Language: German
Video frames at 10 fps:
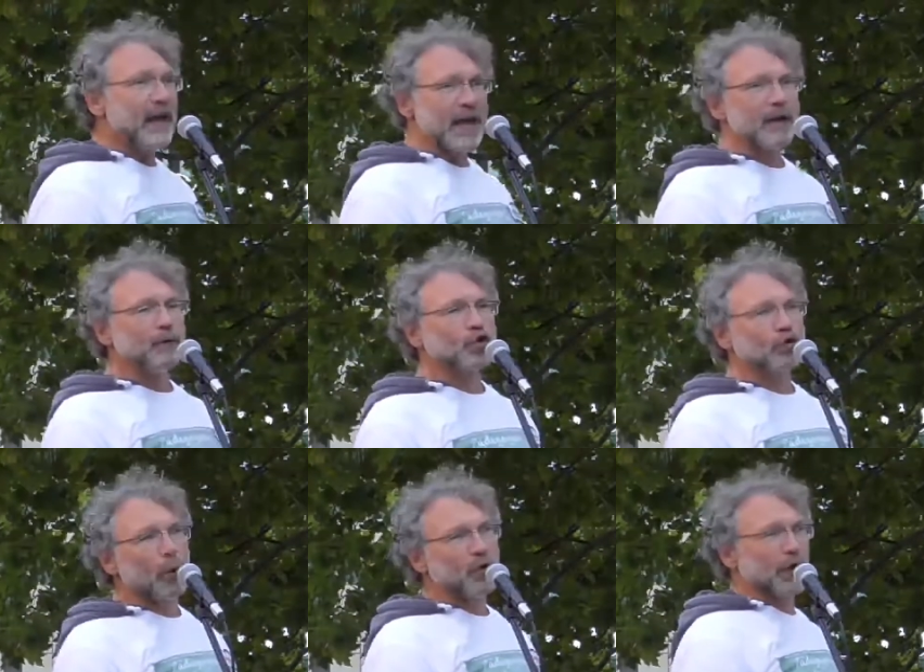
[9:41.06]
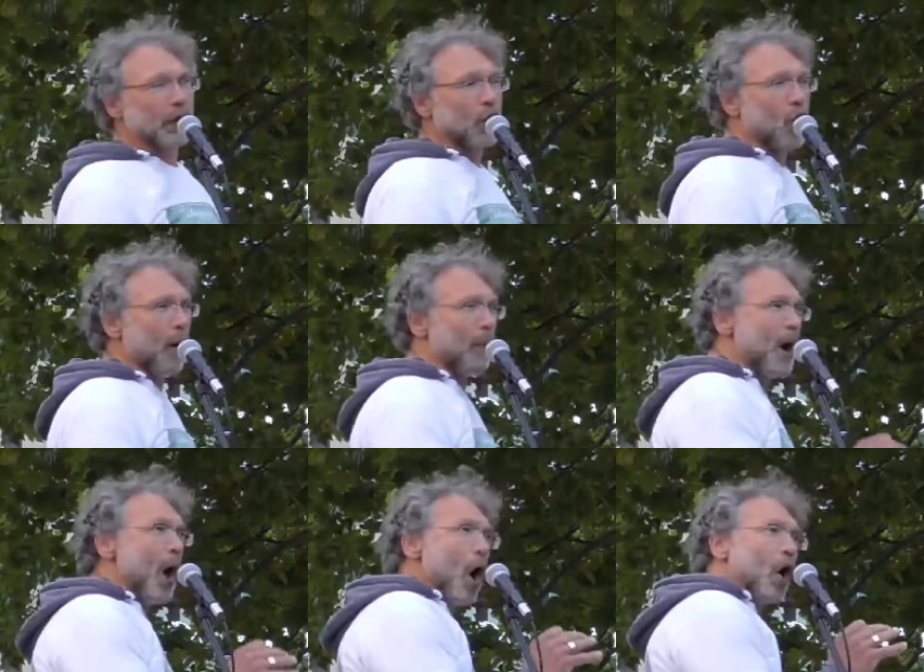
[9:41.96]
irgendwo schon untergekommen.
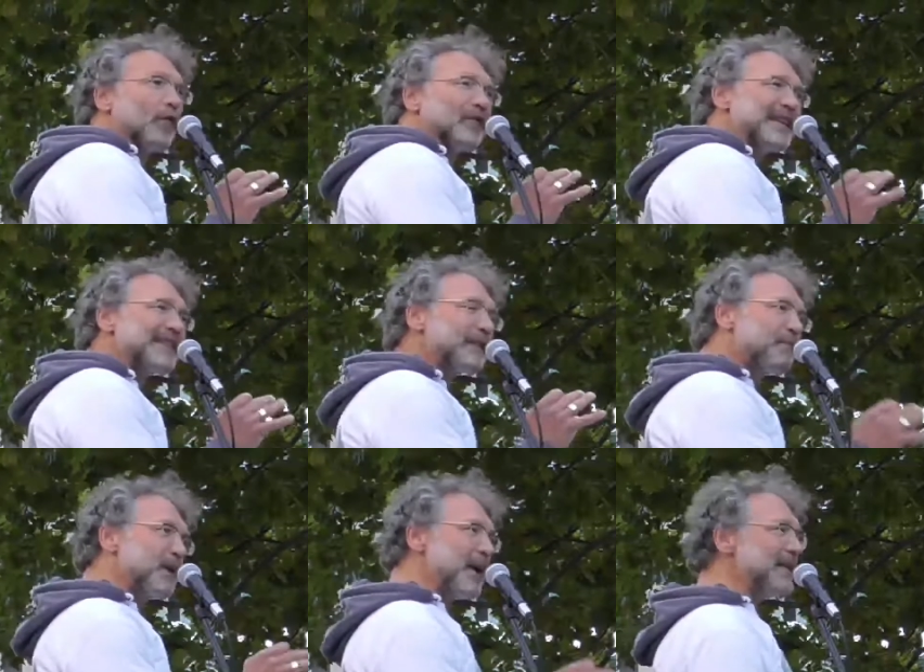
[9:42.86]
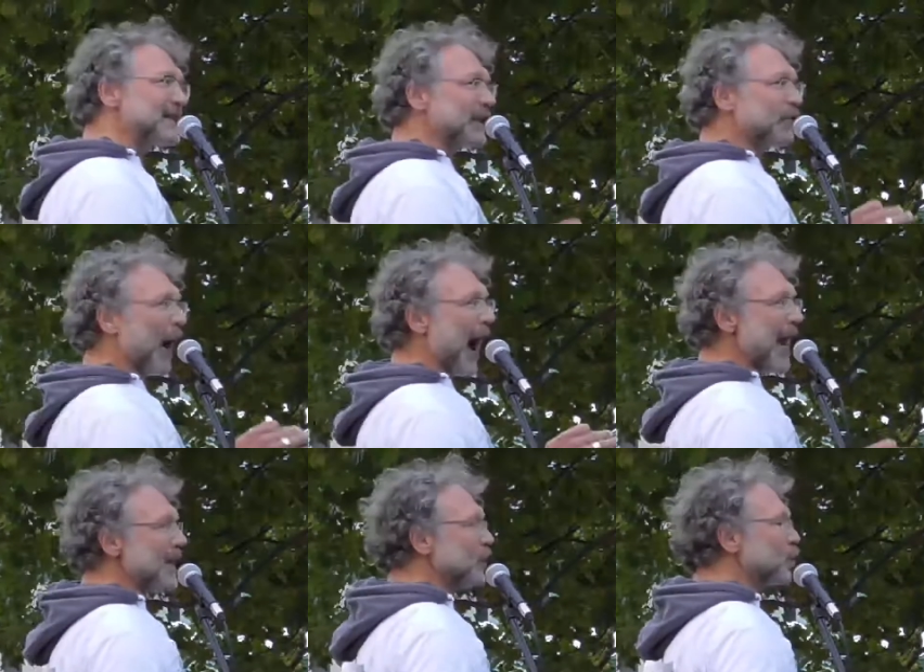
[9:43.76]
Und dieses bildet sich vor
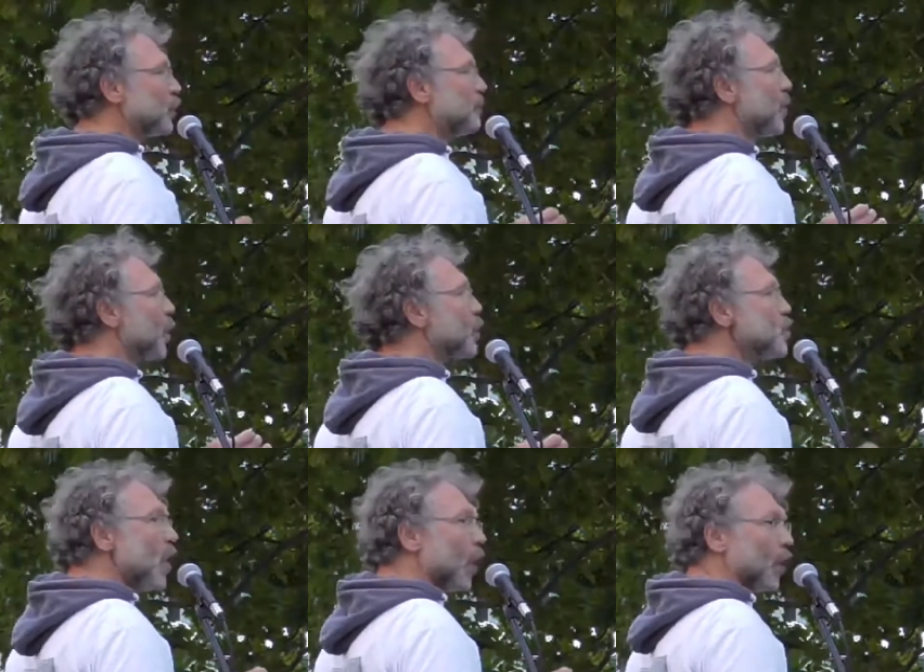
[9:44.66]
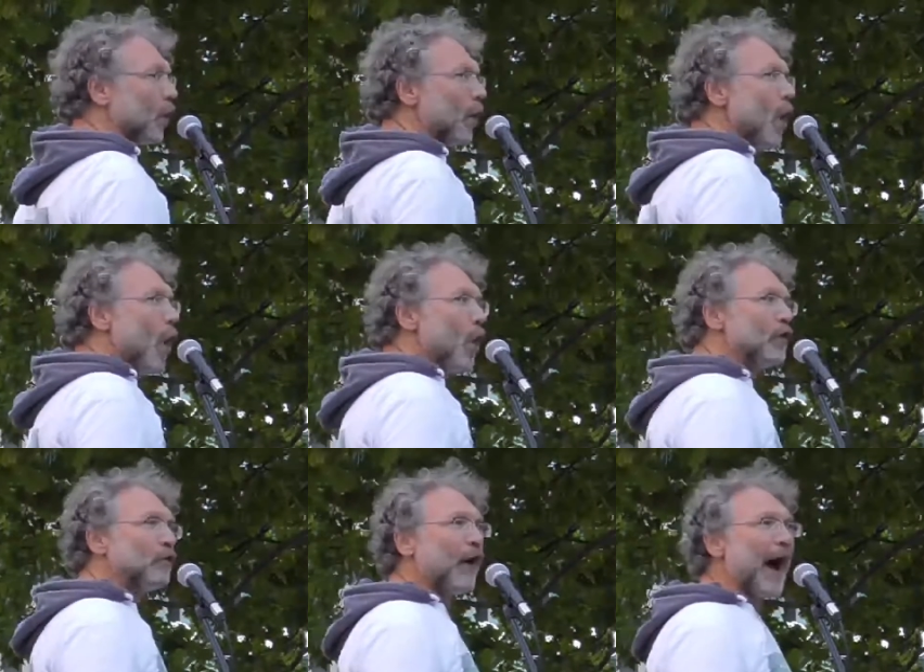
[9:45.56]
allen Dingen durch Berührung.
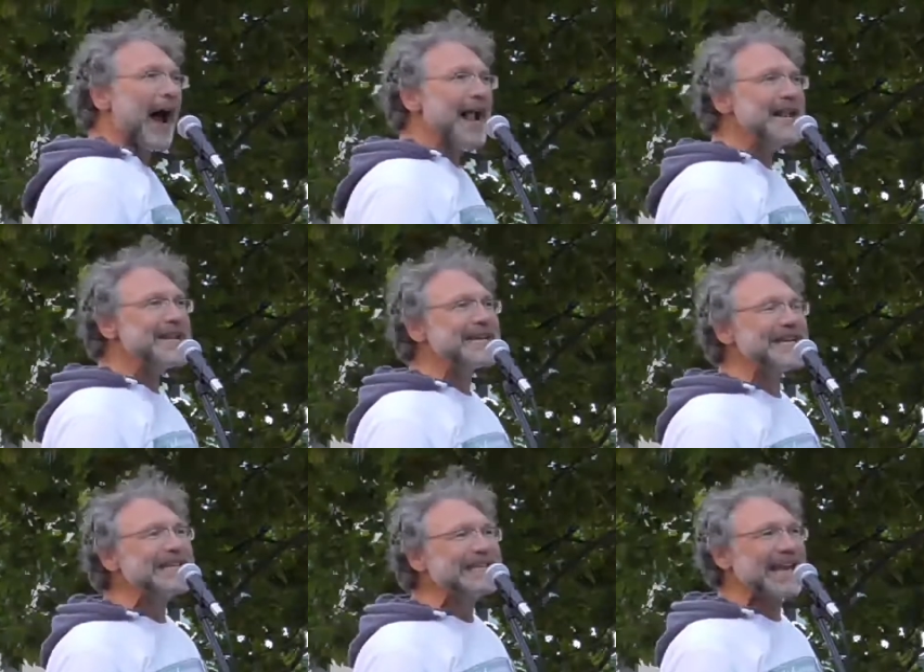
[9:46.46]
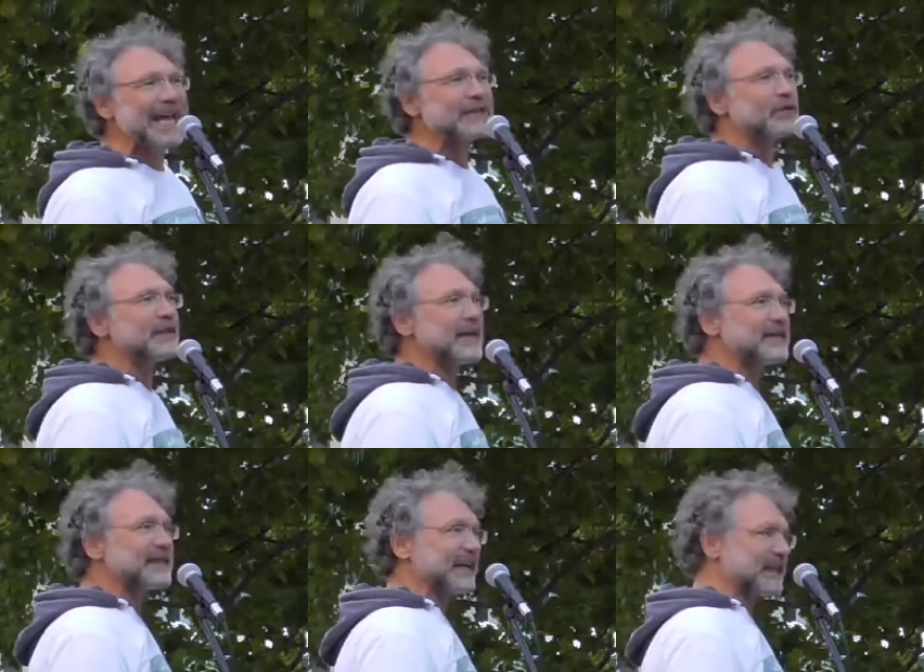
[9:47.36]
Und vor allen Dingen ist es, und das
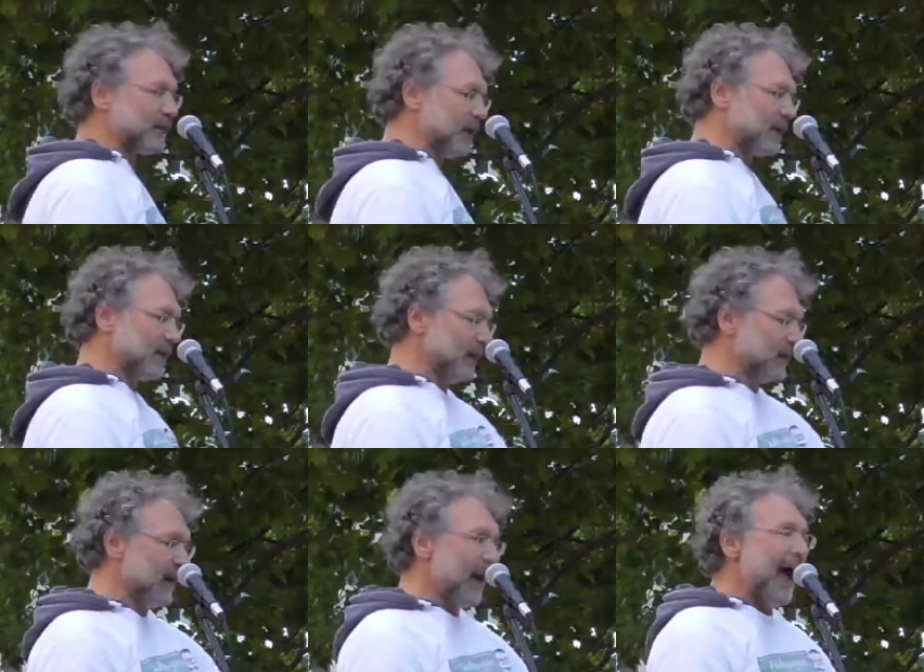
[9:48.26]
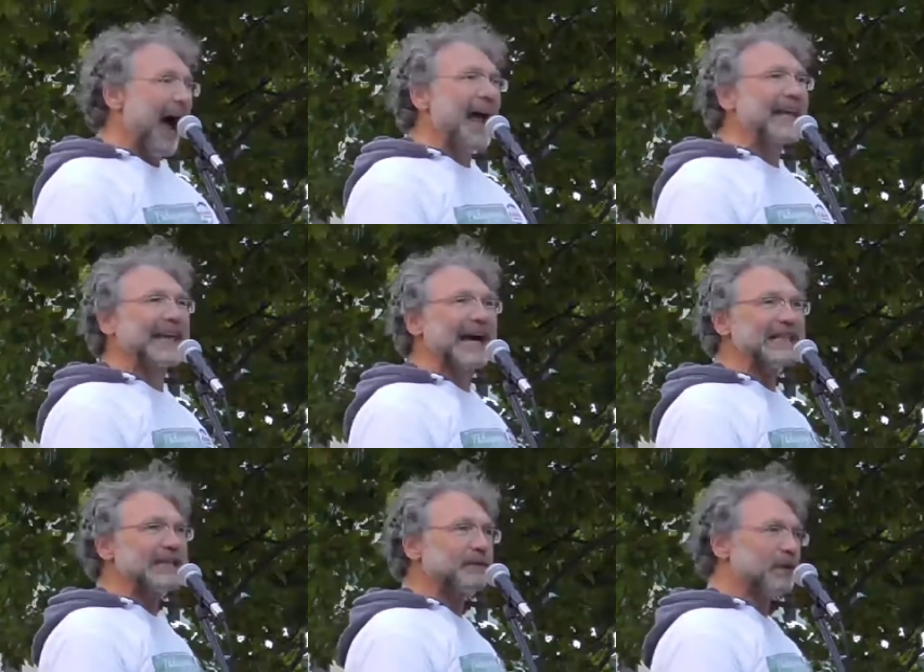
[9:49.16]
ist ganz wichtig, ein
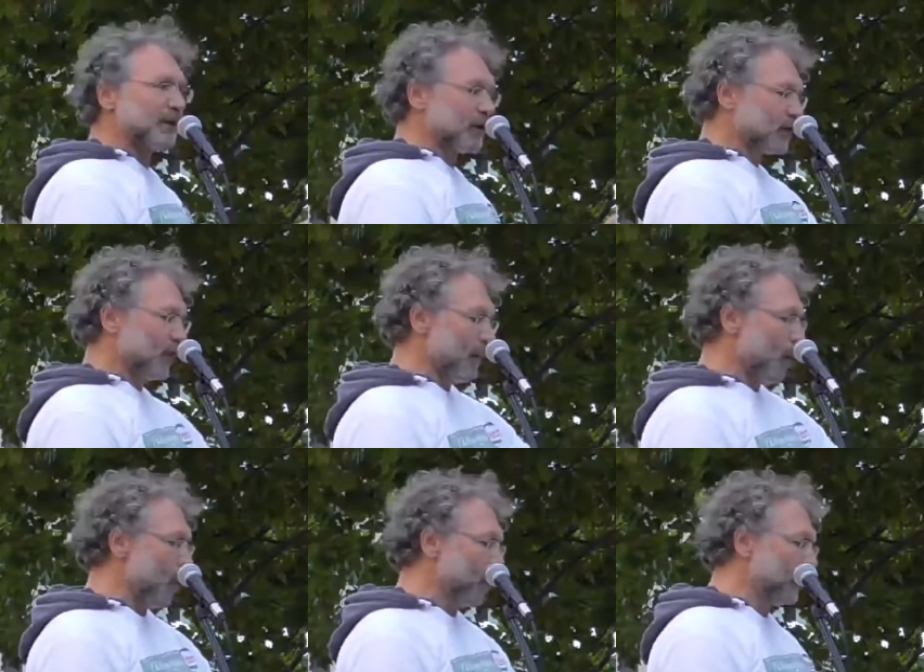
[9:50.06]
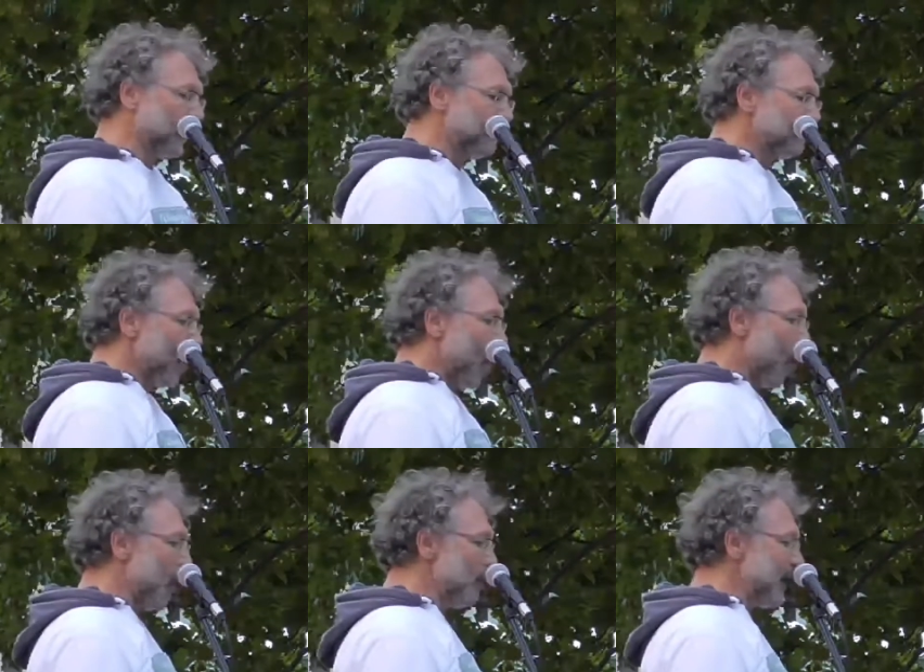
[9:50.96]
ganz wichtiges Hormon,
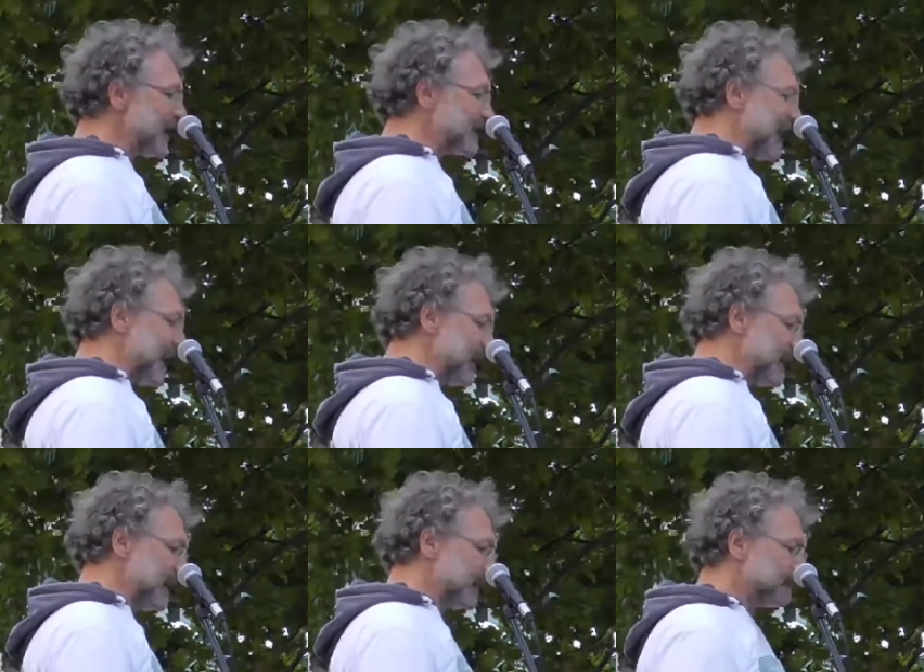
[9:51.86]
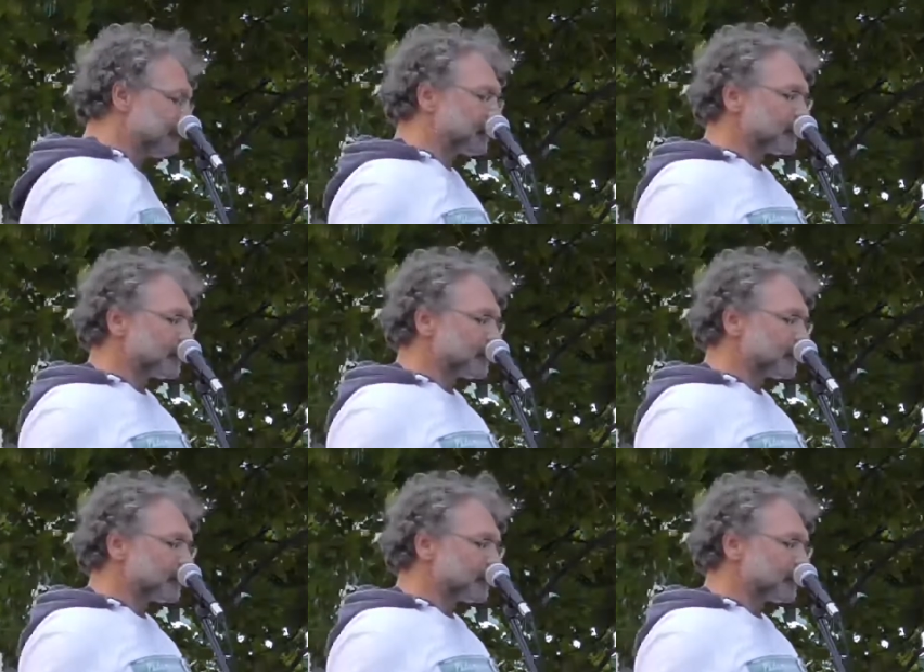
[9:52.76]
um letztendlich